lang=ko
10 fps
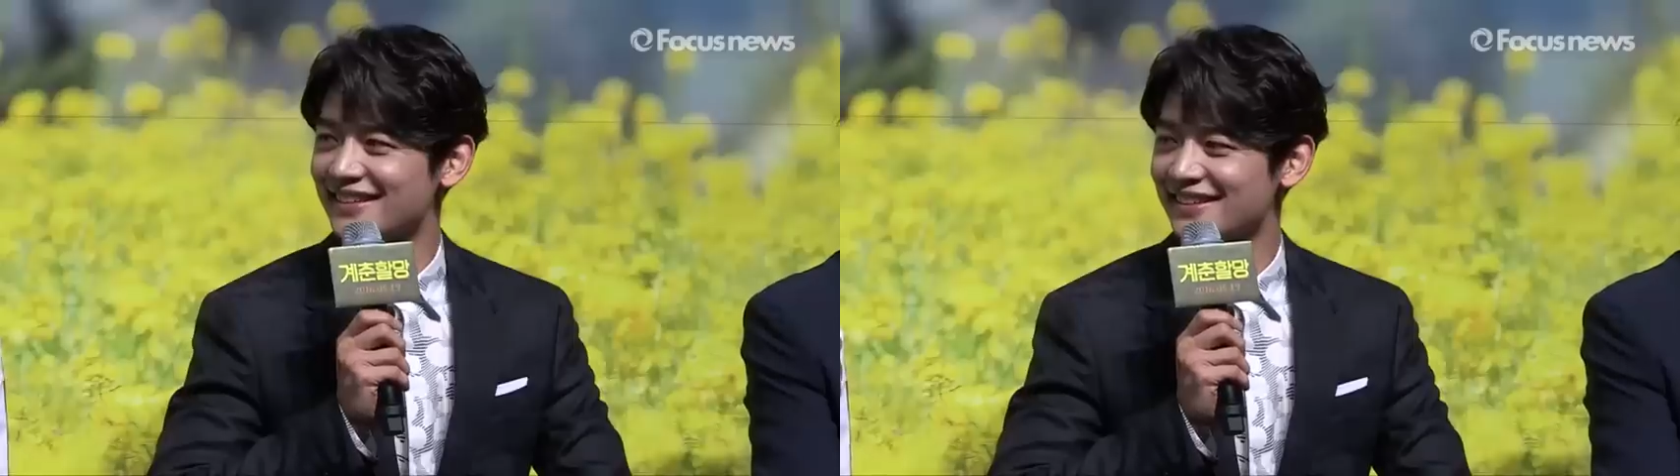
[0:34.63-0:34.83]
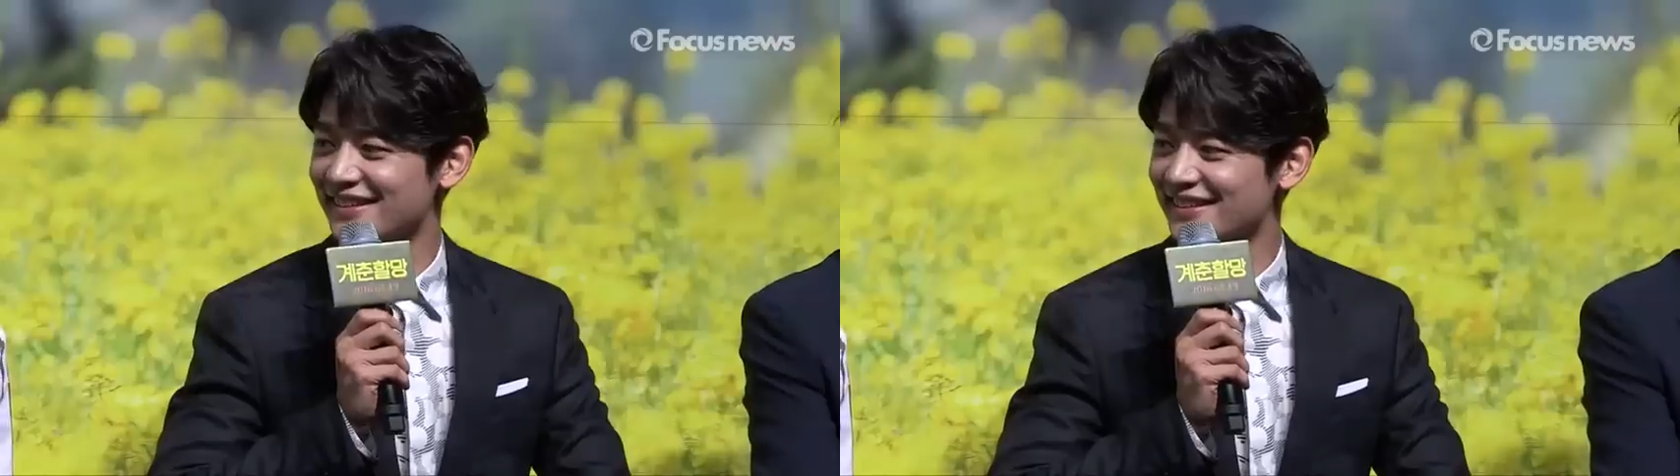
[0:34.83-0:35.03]

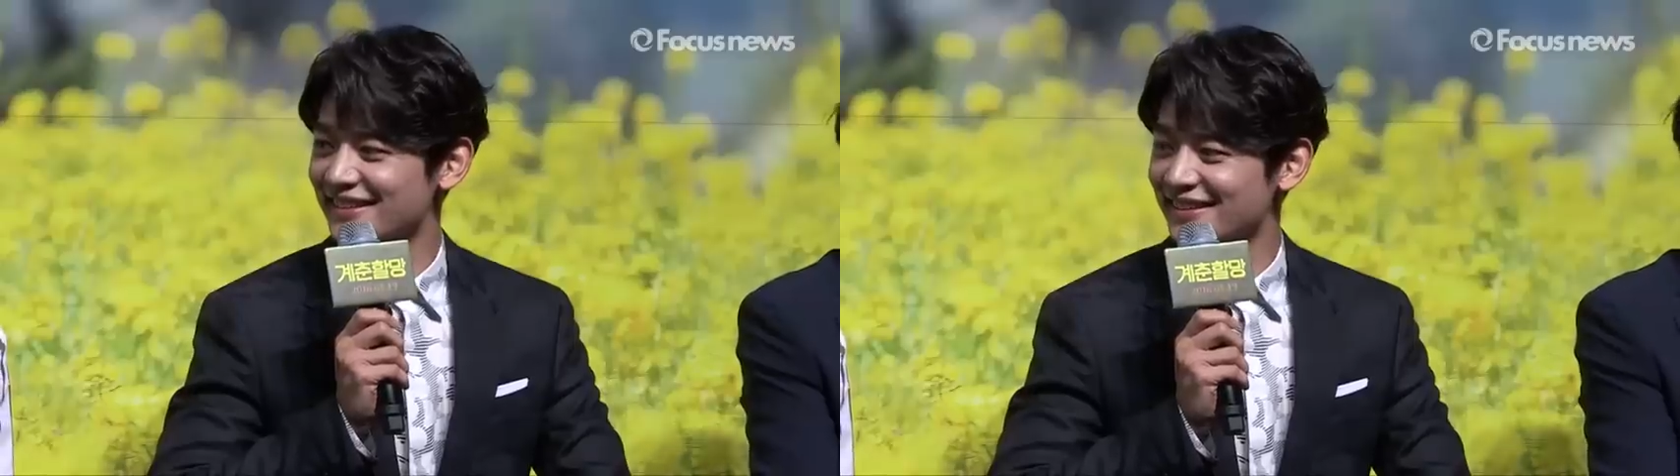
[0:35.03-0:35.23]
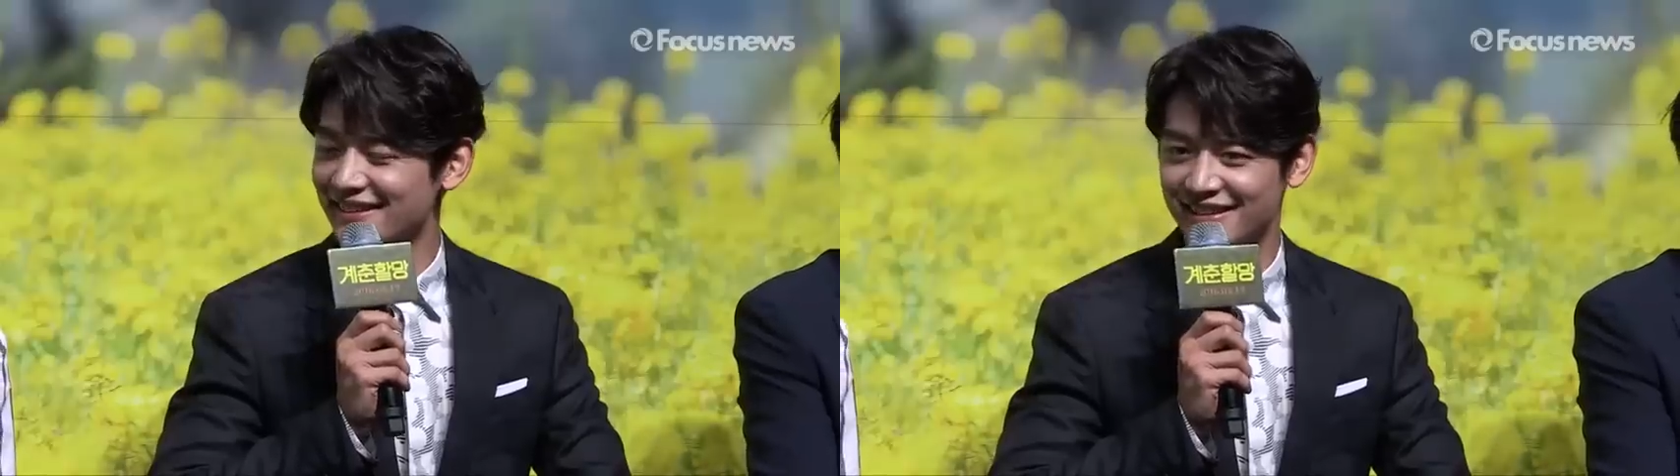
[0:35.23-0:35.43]
두 분이
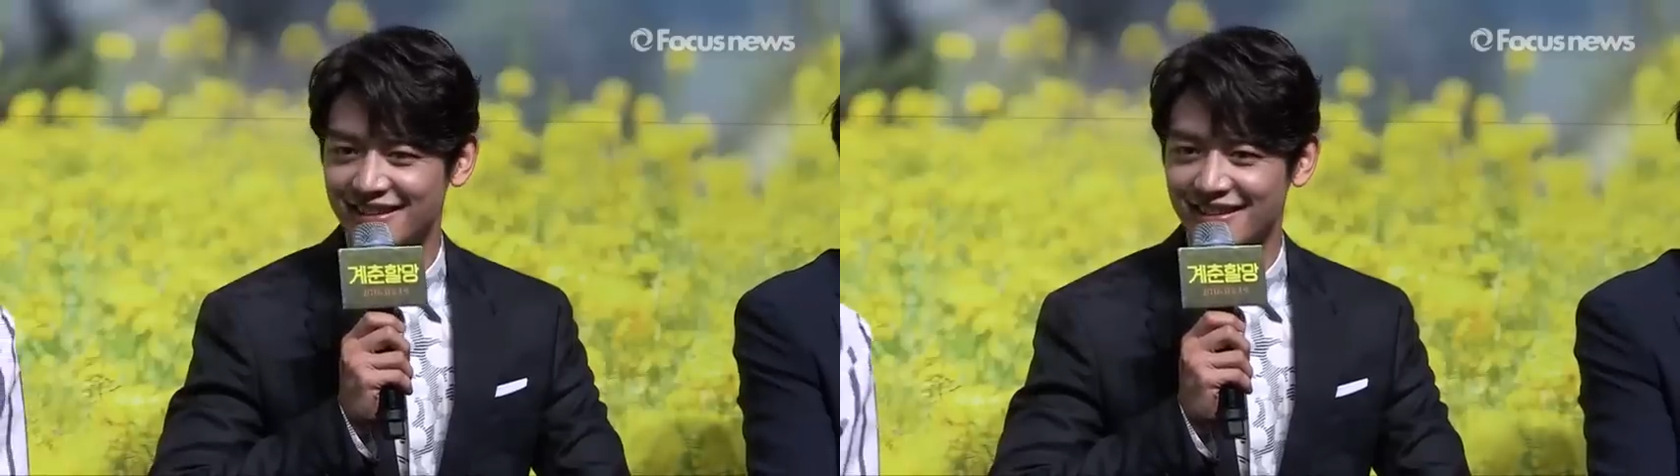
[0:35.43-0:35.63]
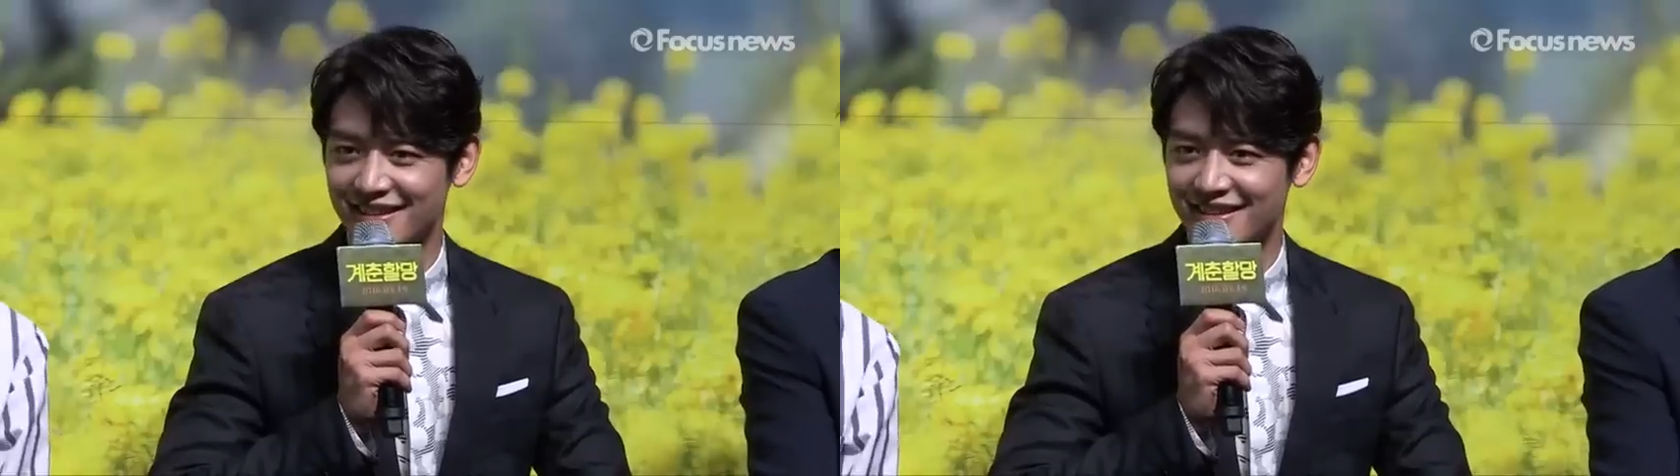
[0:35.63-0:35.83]

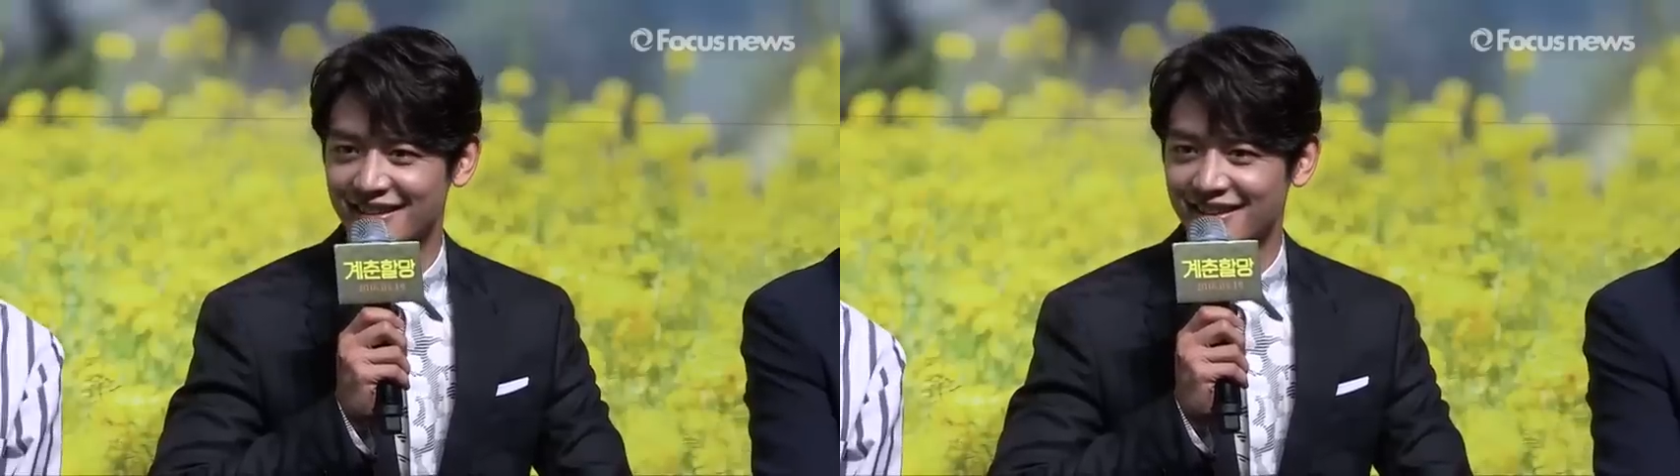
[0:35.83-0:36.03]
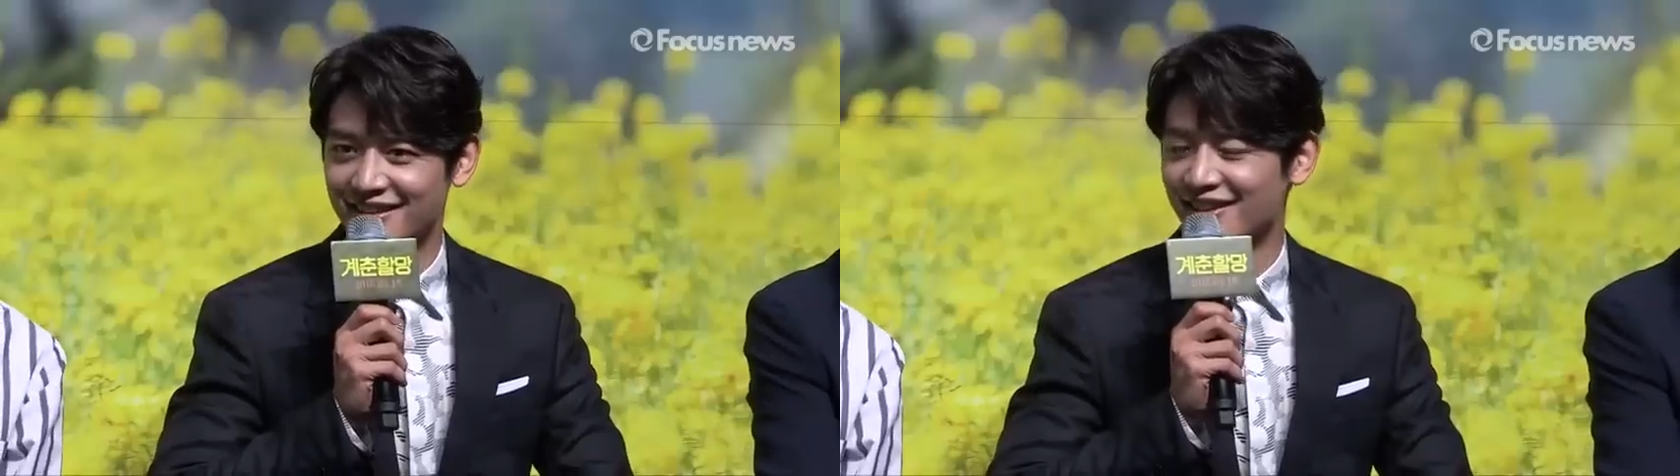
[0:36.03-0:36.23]
동갑내기시죠?